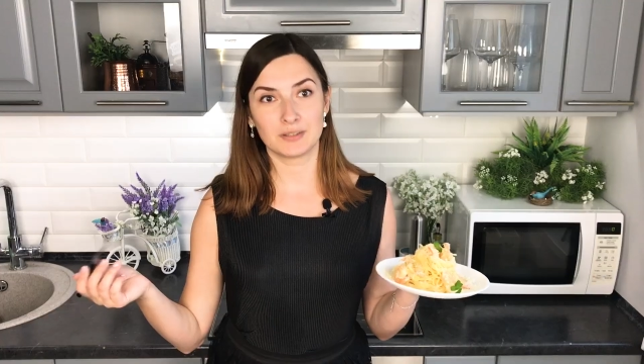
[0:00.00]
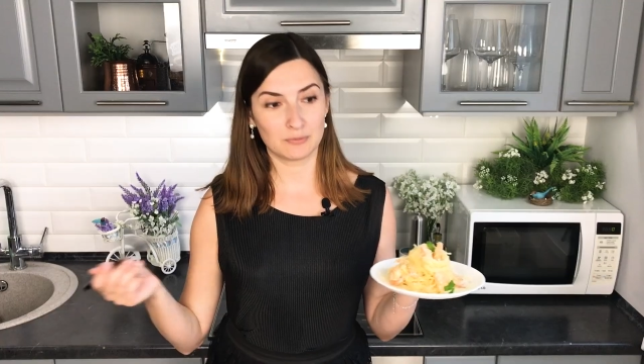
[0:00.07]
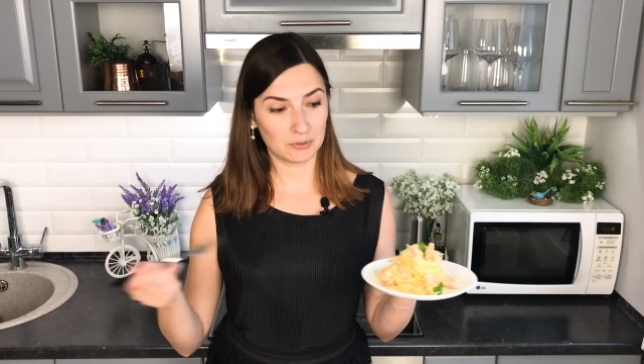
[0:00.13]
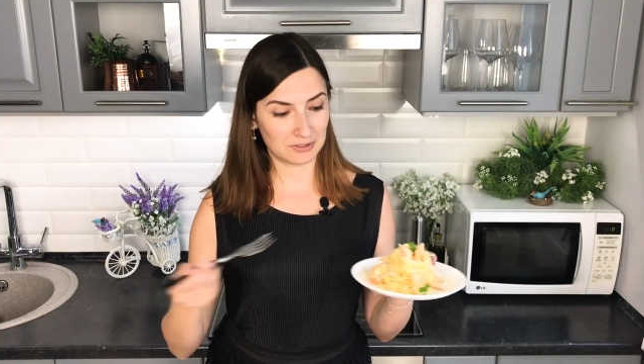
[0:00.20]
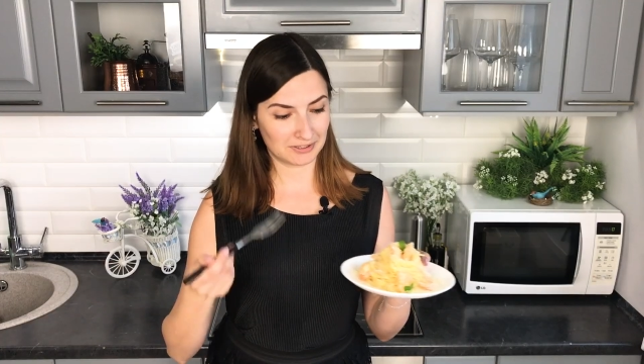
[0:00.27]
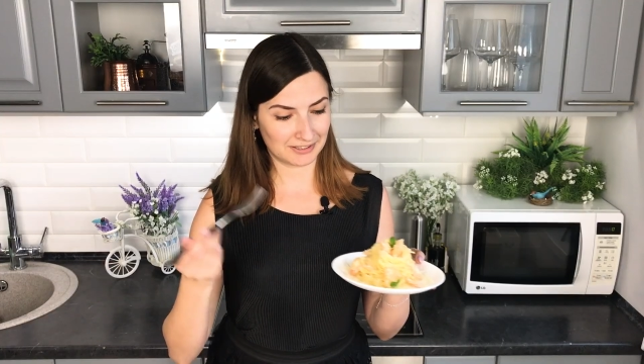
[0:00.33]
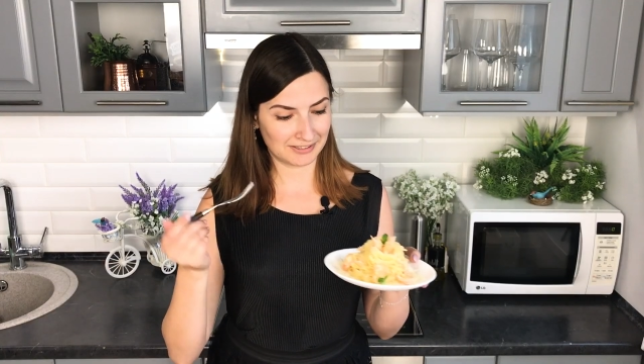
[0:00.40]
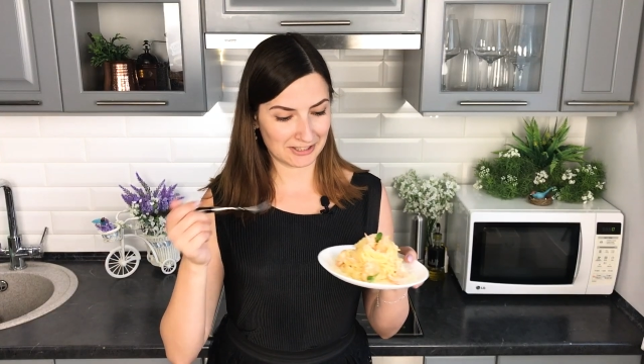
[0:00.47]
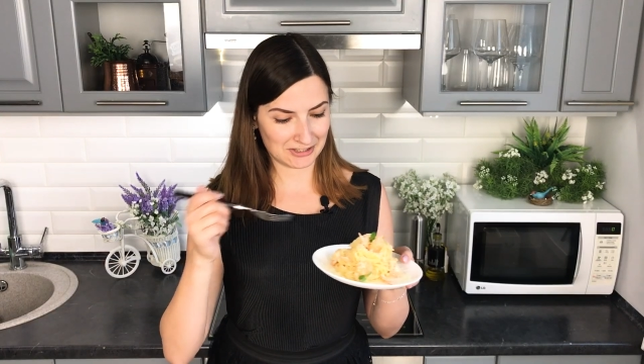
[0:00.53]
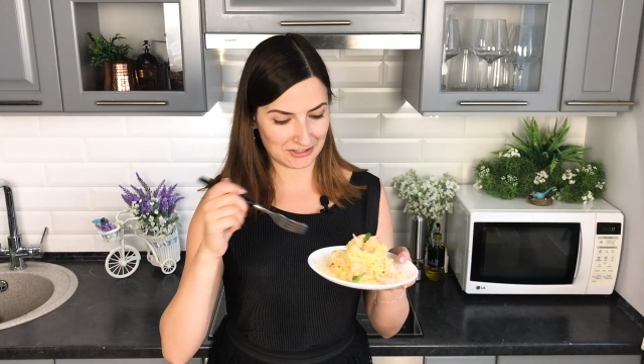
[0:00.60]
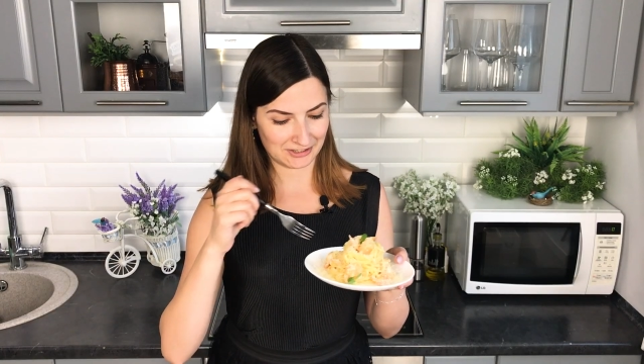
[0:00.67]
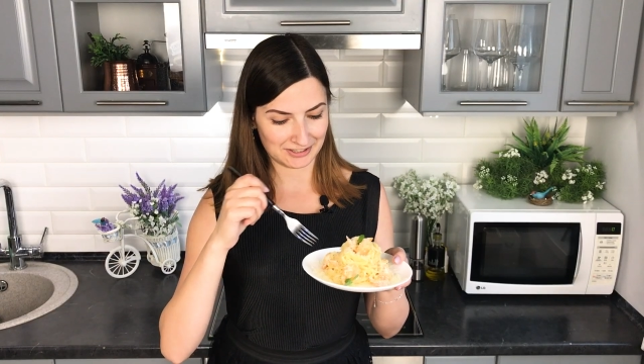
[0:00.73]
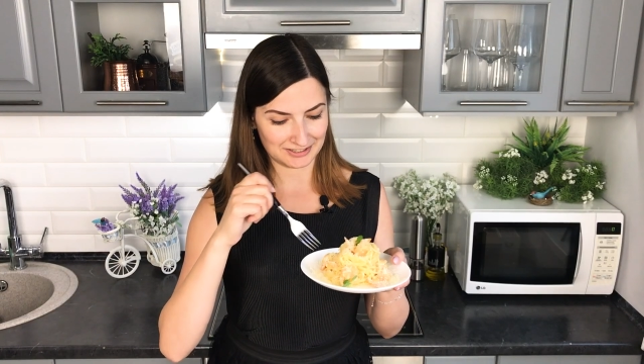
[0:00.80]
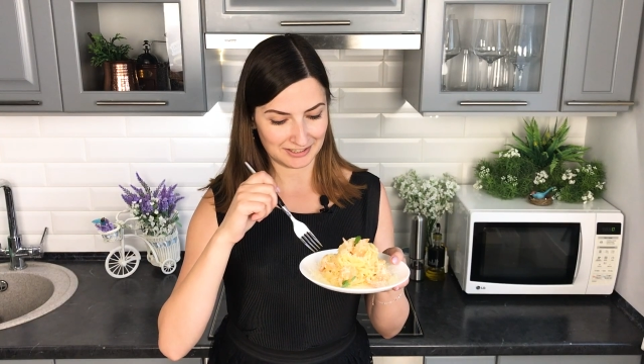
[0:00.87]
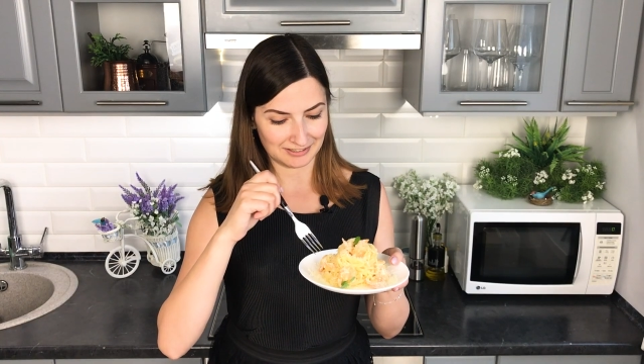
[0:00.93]
И вот это наша
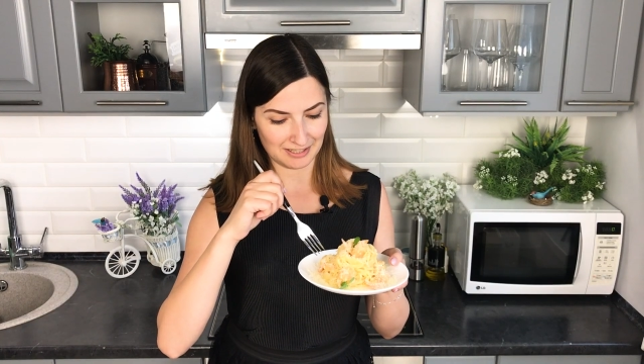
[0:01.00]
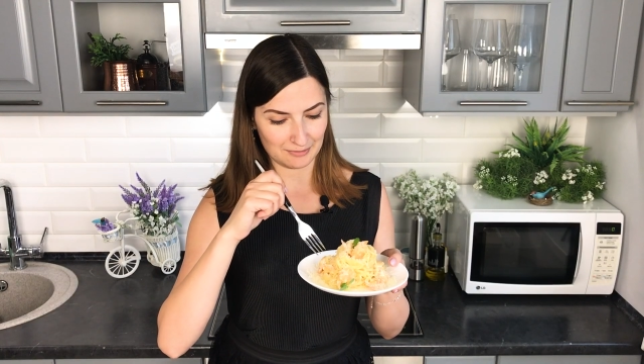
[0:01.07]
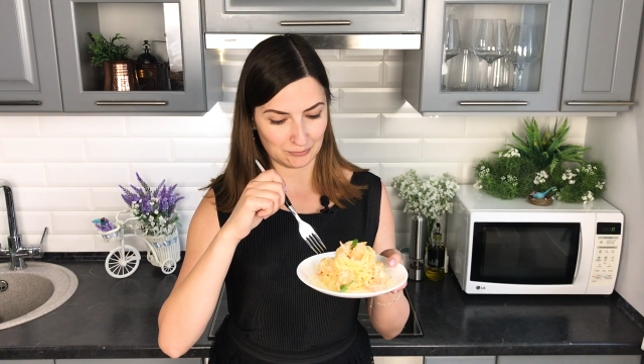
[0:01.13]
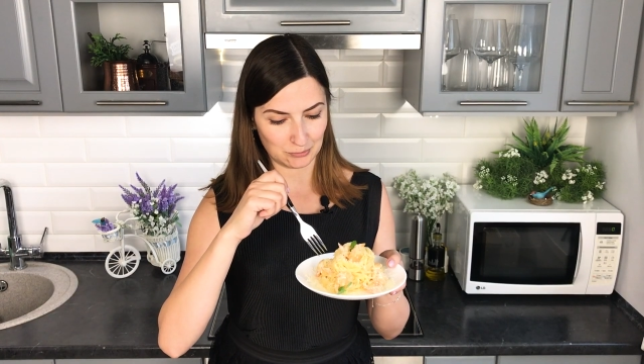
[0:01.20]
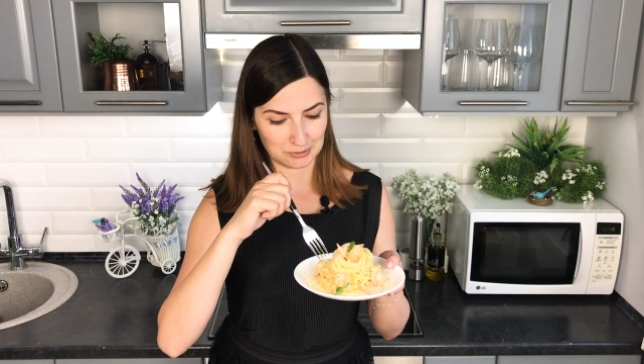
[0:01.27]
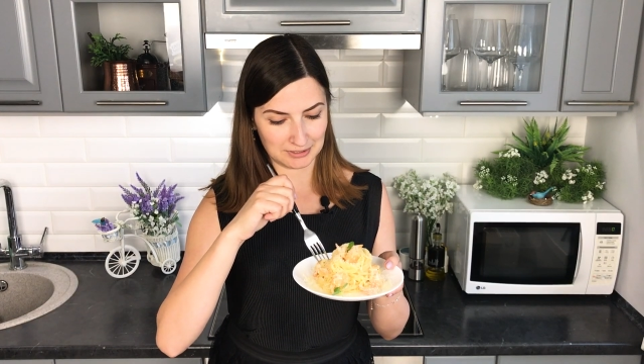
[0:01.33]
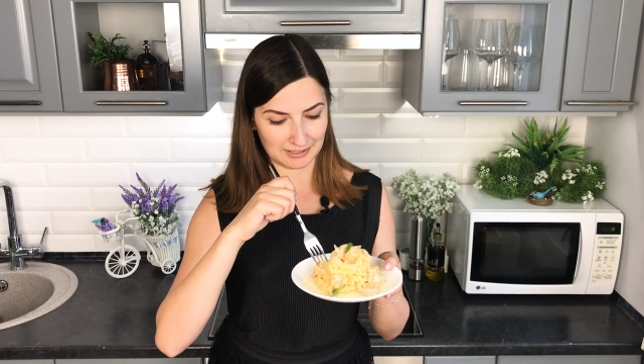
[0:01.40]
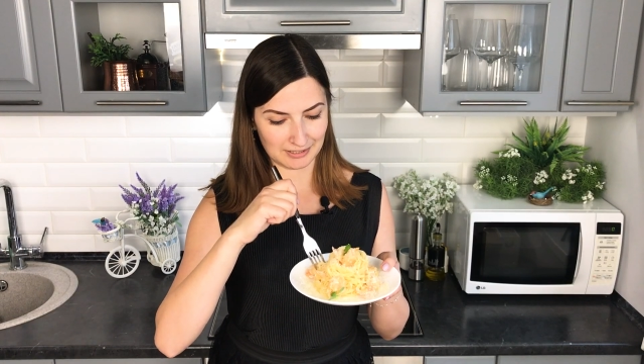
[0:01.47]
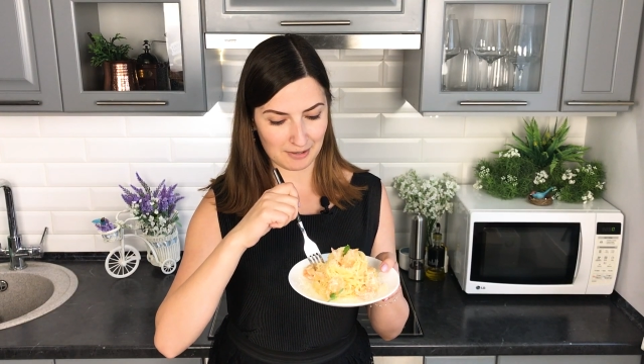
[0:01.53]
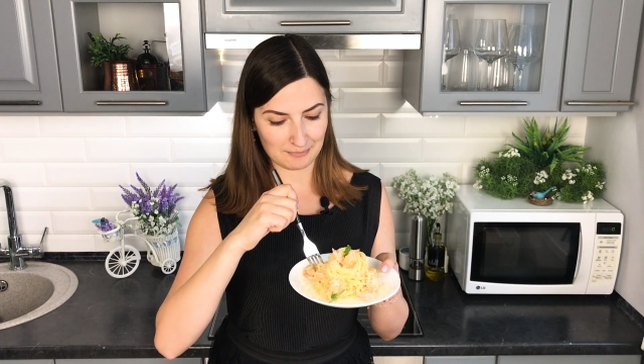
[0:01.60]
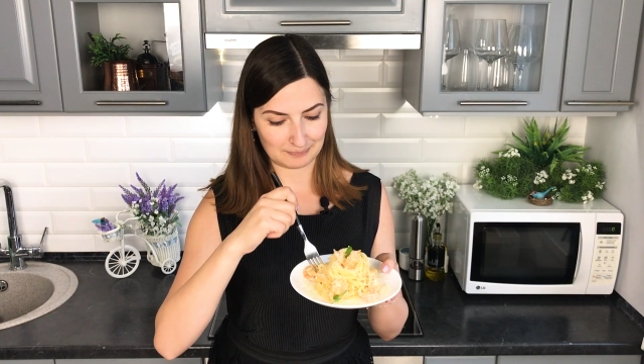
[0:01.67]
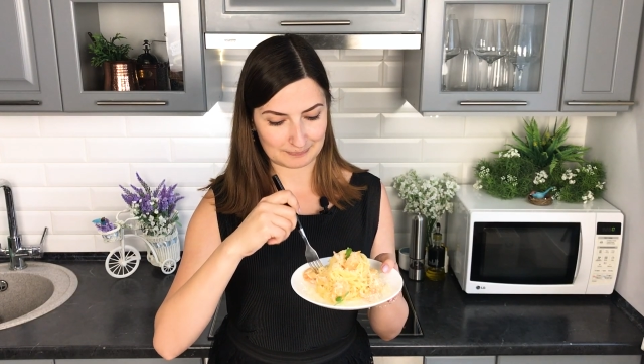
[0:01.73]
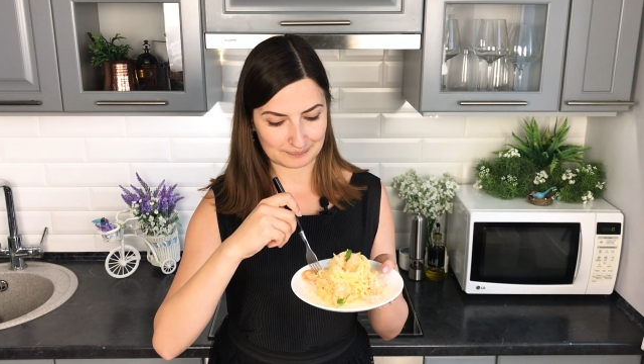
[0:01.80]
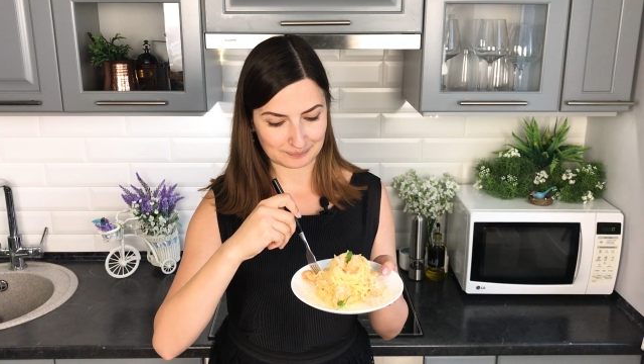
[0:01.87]
красота, вкуснота.